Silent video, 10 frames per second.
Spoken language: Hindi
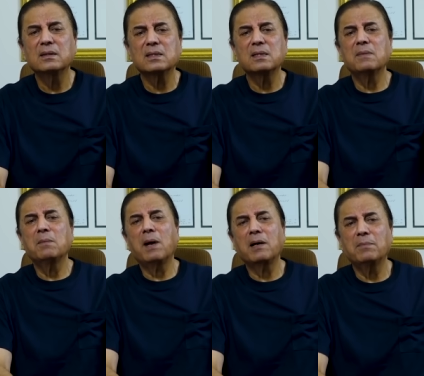जिसे
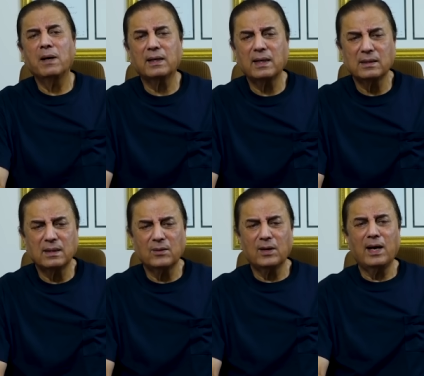मैं बार बार
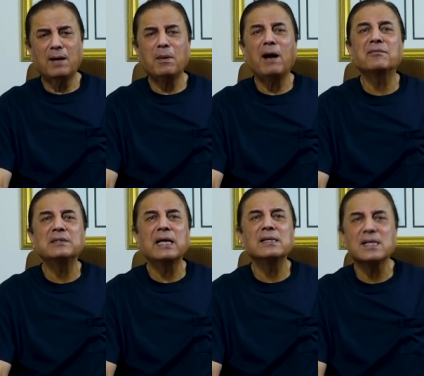कहता हूँ कि आप हाफ
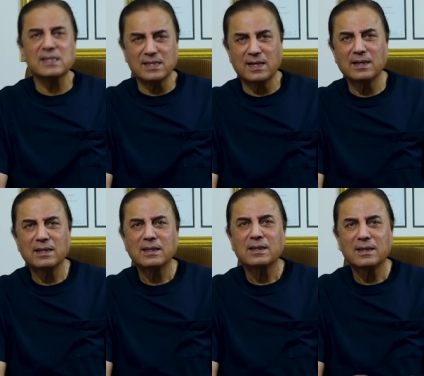जाएँ जिससे
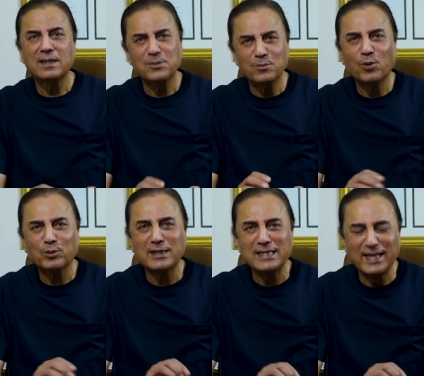इस
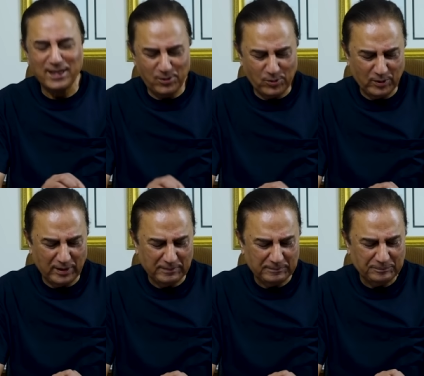मुख्तसरी
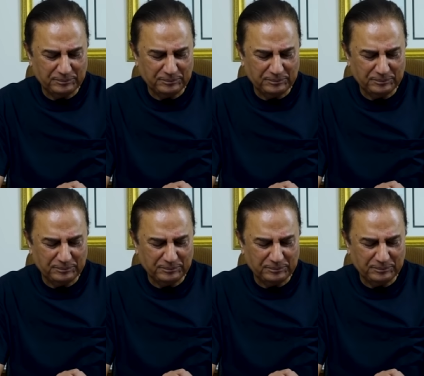होगा